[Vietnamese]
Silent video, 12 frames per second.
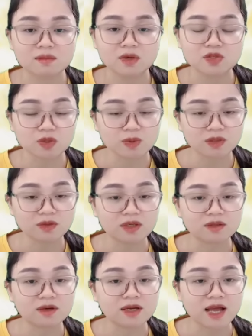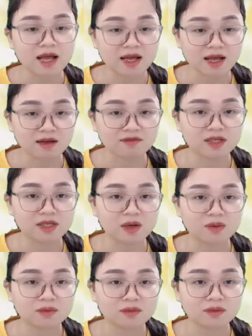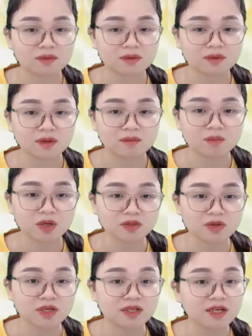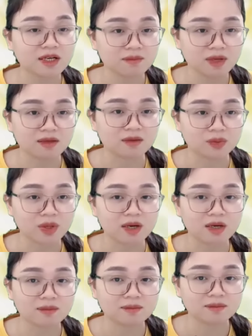Rồi mọi người cười ha hả với nhau Mọi người khinh miệt Tuệ Lâm